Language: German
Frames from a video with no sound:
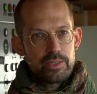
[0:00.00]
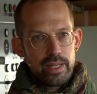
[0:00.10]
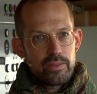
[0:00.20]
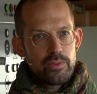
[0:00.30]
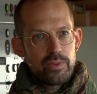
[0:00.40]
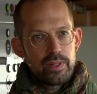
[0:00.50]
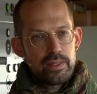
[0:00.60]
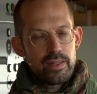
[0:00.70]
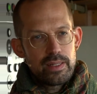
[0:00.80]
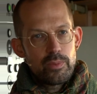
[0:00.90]

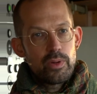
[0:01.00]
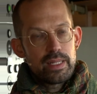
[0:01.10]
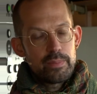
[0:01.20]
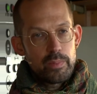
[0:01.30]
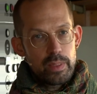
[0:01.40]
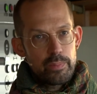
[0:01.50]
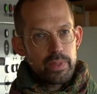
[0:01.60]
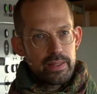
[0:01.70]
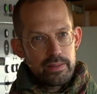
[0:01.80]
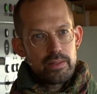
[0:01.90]
stattzufinden an dem Ort, den man
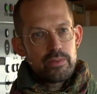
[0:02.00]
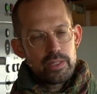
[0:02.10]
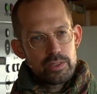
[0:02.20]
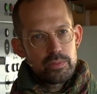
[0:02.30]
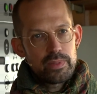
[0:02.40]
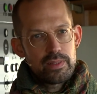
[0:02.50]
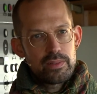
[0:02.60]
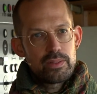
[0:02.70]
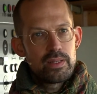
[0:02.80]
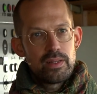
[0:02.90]
mitbringt, auf der Stubnitz
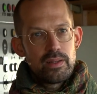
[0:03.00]
so.